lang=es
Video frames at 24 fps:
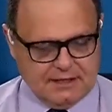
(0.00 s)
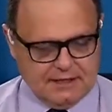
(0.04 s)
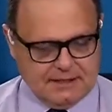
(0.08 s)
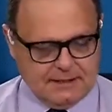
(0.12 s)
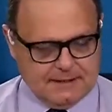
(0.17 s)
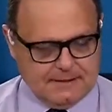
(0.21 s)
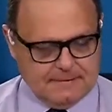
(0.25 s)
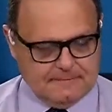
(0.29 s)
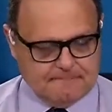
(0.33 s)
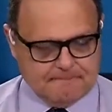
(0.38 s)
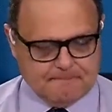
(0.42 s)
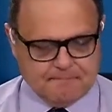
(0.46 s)

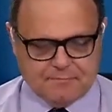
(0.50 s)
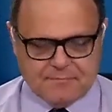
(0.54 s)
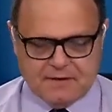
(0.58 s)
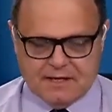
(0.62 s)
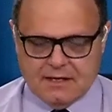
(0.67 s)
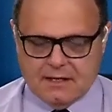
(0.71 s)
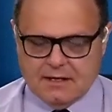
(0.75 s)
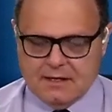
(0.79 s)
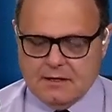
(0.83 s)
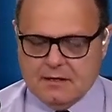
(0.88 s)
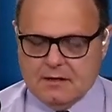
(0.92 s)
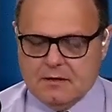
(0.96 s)
Eh,
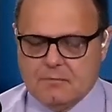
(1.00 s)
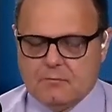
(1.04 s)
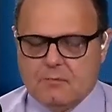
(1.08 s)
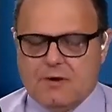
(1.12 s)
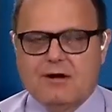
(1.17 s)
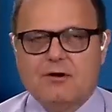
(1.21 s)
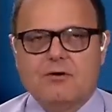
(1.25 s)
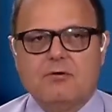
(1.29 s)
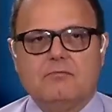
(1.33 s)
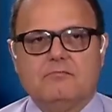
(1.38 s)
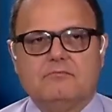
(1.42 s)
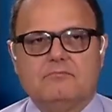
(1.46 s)

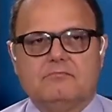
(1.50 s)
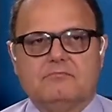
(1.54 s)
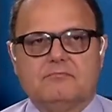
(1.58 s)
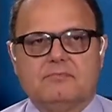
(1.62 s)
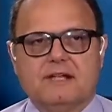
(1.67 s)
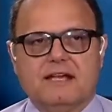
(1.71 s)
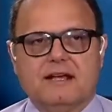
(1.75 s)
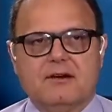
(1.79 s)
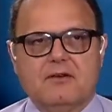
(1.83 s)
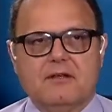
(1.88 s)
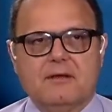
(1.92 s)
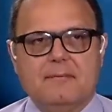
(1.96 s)
bueno,
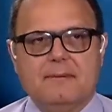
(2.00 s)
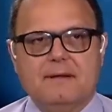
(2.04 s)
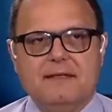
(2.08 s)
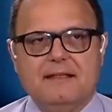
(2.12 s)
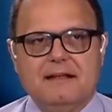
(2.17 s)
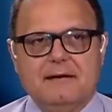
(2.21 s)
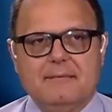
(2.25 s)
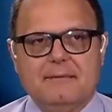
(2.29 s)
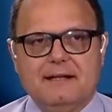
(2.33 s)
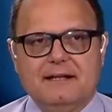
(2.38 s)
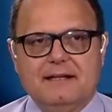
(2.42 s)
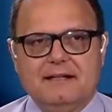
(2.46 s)
quiero
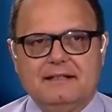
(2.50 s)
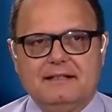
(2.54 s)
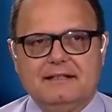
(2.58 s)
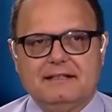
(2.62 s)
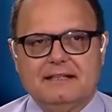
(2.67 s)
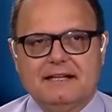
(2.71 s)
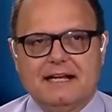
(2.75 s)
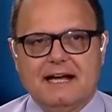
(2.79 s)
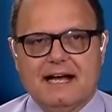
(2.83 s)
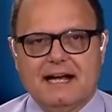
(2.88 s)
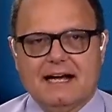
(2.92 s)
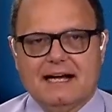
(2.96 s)
despedirme
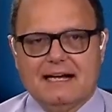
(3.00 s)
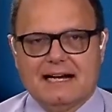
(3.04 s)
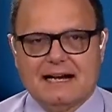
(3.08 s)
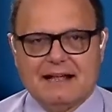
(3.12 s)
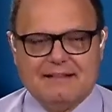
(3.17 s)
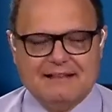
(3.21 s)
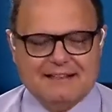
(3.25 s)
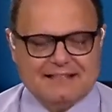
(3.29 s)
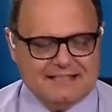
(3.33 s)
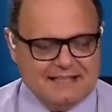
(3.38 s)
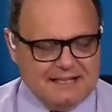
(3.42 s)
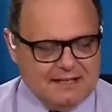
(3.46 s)

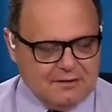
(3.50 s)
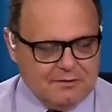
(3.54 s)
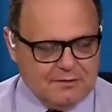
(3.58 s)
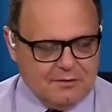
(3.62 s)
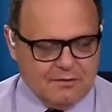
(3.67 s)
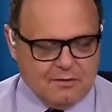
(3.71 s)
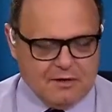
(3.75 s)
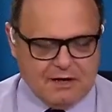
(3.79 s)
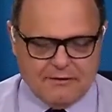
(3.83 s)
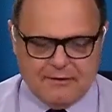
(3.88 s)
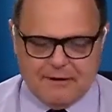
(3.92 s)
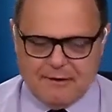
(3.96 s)

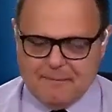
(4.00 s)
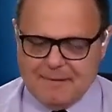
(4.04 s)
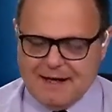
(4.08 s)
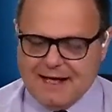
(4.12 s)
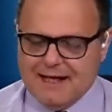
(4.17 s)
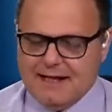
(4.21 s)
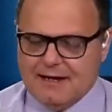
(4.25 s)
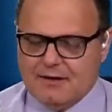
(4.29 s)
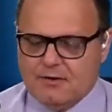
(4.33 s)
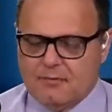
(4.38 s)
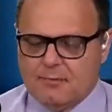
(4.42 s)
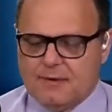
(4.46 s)
agradecido una vez
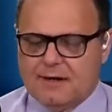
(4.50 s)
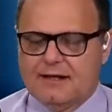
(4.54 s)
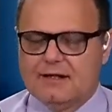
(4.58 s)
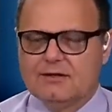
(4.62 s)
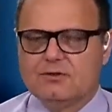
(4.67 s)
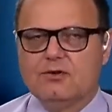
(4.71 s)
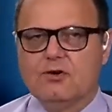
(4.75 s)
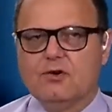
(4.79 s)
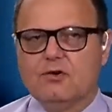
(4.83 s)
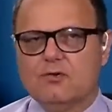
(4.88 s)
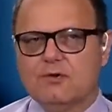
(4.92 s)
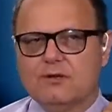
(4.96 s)
más en nombre
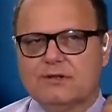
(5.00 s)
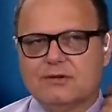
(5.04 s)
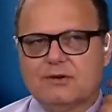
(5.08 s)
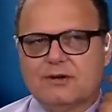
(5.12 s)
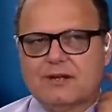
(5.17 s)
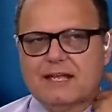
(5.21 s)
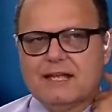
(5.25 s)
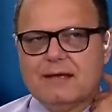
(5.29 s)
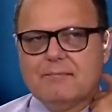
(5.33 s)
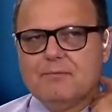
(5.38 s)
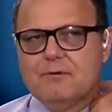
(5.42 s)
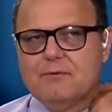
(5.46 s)
de todo
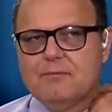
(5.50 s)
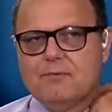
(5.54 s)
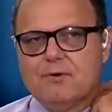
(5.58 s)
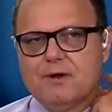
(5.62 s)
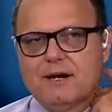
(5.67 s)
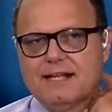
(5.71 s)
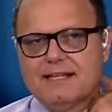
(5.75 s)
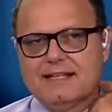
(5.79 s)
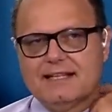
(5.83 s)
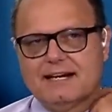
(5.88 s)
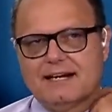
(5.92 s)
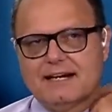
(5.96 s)
nuestro equipo
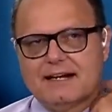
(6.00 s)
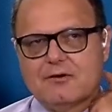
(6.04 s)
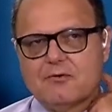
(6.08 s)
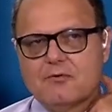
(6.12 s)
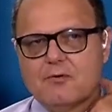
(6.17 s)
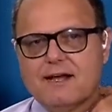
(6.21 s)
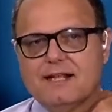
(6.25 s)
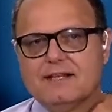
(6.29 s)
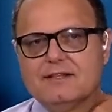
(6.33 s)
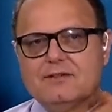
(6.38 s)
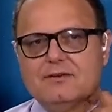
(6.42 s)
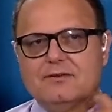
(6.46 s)
por este
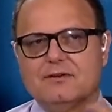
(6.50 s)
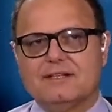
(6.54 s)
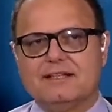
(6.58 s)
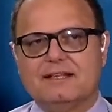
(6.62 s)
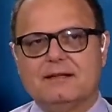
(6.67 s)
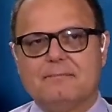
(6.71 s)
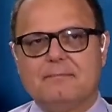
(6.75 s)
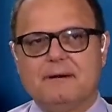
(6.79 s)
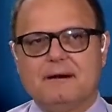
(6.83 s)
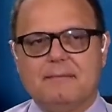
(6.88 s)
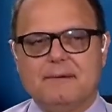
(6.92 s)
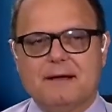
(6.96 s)
reencuentro,
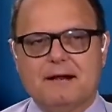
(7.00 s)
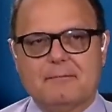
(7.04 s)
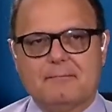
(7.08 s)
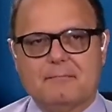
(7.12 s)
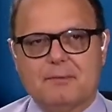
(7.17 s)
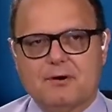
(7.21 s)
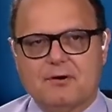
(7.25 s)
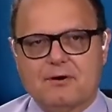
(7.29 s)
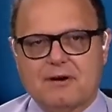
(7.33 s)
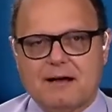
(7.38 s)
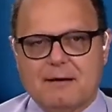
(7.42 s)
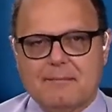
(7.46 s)
este primer
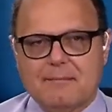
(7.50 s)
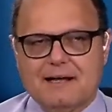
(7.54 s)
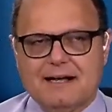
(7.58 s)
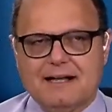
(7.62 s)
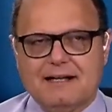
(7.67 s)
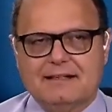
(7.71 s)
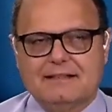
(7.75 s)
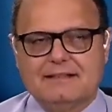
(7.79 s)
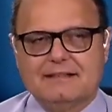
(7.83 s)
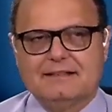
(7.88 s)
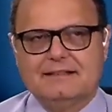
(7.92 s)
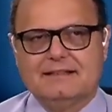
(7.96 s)

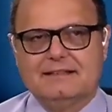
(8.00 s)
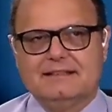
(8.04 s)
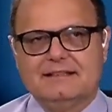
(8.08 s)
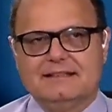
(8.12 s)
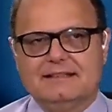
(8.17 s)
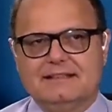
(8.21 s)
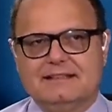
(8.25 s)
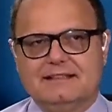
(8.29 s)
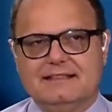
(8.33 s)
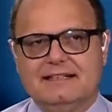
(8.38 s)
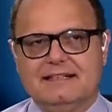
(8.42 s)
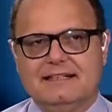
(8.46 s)
programa
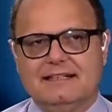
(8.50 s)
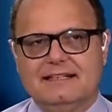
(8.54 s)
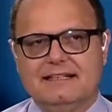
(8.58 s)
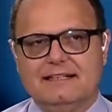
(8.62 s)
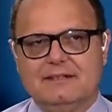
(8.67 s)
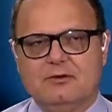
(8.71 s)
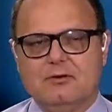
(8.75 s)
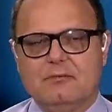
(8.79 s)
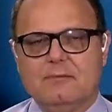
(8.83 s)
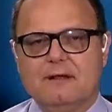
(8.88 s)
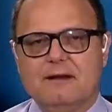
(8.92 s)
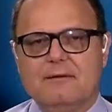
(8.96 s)

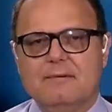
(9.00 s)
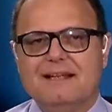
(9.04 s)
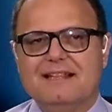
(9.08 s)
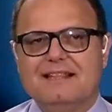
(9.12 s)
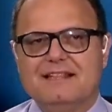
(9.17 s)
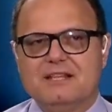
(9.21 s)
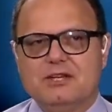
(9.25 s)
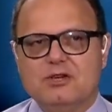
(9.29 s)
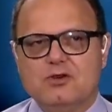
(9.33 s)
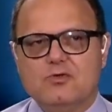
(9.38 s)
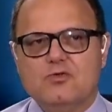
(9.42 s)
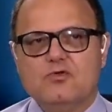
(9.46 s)
de
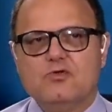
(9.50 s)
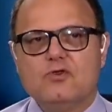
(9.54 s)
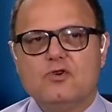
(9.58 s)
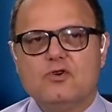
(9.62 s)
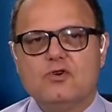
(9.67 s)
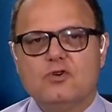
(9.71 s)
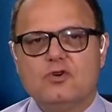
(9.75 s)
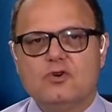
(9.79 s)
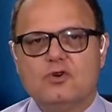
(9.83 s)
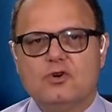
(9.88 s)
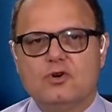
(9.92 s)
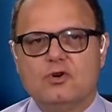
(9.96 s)

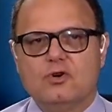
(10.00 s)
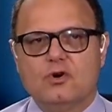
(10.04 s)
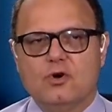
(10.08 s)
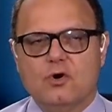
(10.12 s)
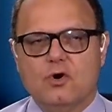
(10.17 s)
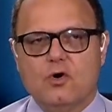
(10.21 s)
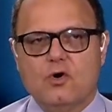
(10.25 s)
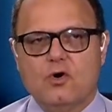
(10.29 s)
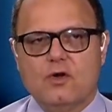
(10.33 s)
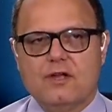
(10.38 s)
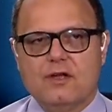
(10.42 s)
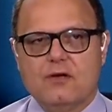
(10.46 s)
2021,
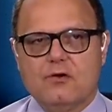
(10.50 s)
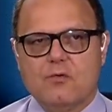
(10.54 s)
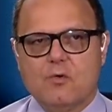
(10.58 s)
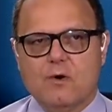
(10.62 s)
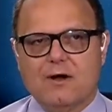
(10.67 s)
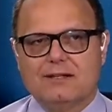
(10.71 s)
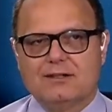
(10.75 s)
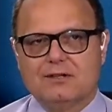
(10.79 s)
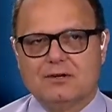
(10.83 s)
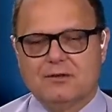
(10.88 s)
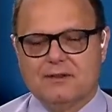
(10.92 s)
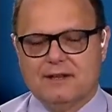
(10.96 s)
hoy
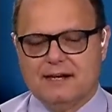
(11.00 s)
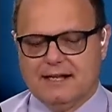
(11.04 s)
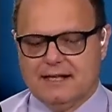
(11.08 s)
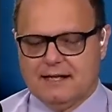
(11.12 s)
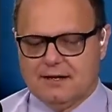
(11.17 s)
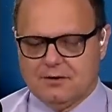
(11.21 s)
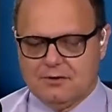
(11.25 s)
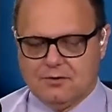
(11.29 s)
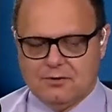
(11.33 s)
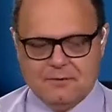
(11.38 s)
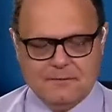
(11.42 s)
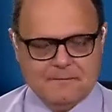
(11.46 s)
4 de
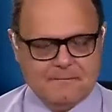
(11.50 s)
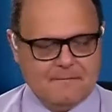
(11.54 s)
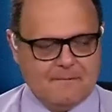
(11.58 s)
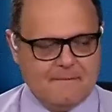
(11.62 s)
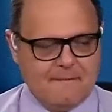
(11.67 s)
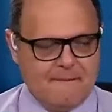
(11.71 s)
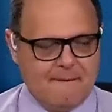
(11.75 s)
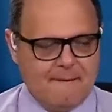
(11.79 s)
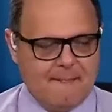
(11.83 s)
enero,